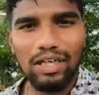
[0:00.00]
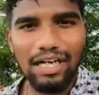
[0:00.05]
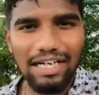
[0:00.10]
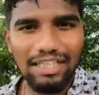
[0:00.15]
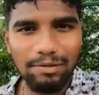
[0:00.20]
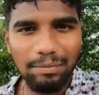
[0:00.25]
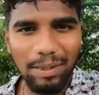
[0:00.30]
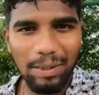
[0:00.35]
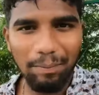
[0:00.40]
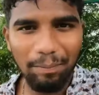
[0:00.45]

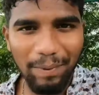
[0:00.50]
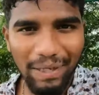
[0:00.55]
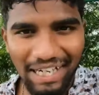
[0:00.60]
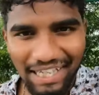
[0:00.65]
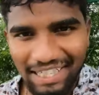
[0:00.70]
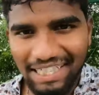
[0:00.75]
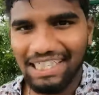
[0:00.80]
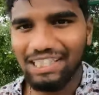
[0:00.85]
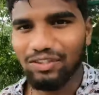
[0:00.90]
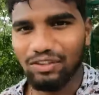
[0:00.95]
గాయస్ మనం
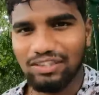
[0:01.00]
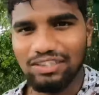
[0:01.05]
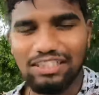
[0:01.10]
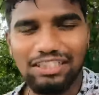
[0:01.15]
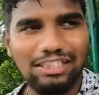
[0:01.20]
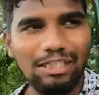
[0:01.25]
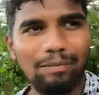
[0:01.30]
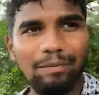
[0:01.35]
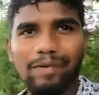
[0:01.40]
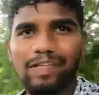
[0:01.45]
పైనకి అయితే
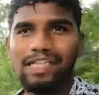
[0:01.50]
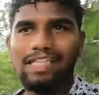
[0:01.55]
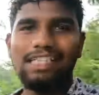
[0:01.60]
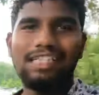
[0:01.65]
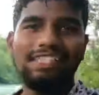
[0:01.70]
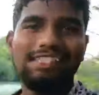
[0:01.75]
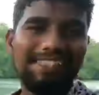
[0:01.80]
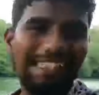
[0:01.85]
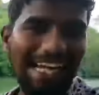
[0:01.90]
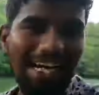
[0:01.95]
వచ్చేసినాం
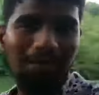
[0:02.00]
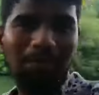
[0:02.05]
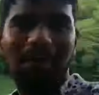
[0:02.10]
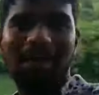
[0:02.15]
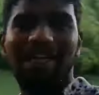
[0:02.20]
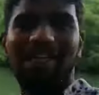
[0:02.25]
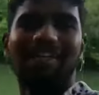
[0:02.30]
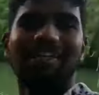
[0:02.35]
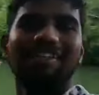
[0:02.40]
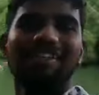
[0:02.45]
స్టాండ్
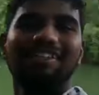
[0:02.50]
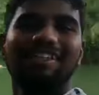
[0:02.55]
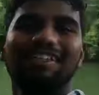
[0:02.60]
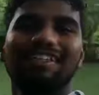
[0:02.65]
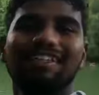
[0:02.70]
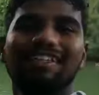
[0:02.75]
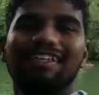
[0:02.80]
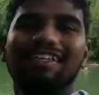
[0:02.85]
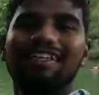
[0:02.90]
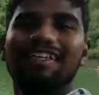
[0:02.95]
బై
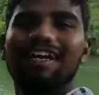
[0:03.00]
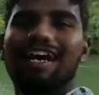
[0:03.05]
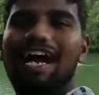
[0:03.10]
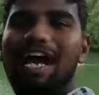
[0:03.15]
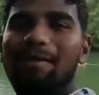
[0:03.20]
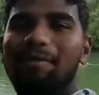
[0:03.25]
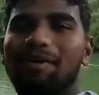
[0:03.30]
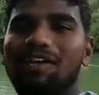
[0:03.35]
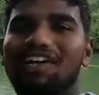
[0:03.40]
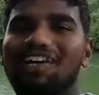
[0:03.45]

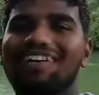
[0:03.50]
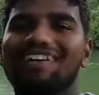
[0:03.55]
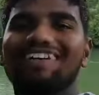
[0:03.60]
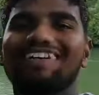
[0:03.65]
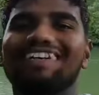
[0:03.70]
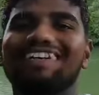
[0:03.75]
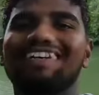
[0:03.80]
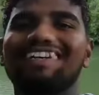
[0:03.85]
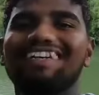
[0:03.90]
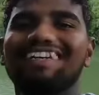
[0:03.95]
హాయ్ బోలో
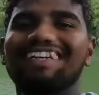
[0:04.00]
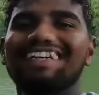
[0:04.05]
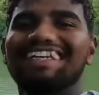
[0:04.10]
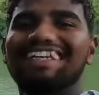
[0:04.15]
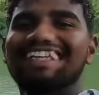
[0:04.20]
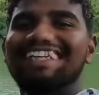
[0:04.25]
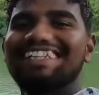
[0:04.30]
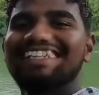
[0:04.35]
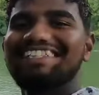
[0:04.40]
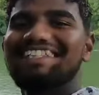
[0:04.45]

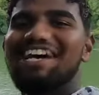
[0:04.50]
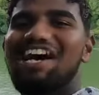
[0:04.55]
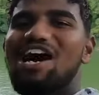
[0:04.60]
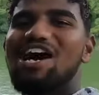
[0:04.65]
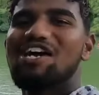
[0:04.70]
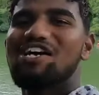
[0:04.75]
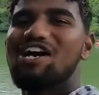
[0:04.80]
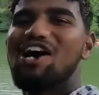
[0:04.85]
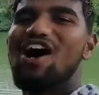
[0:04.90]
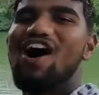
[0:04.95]
యో
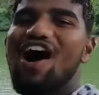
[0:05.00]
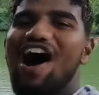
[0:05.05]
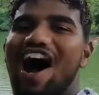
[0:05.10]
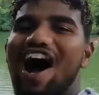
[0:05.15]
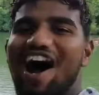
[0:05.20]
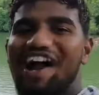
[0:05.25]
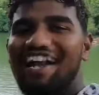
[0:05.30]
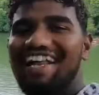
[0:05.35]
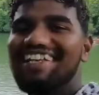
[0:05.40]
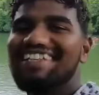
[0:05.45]
యో
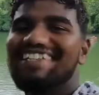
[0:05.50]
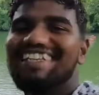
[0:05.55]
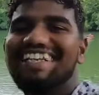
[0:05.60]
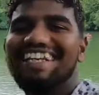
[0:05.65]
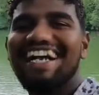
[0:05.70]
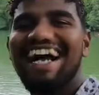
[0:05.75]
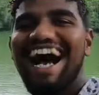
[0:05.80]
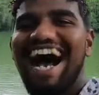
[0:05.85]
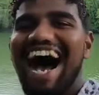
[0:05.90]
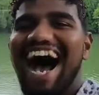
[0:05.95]
హానీ
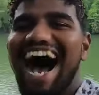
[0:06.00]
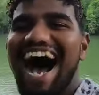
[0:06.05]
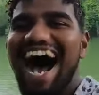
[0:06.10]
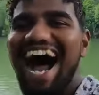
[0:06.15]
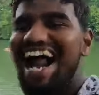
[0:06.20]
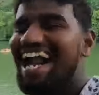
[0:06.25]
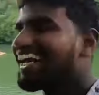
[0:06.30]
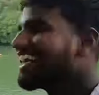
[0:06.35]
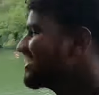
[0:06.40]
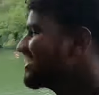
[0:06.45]
సింగర్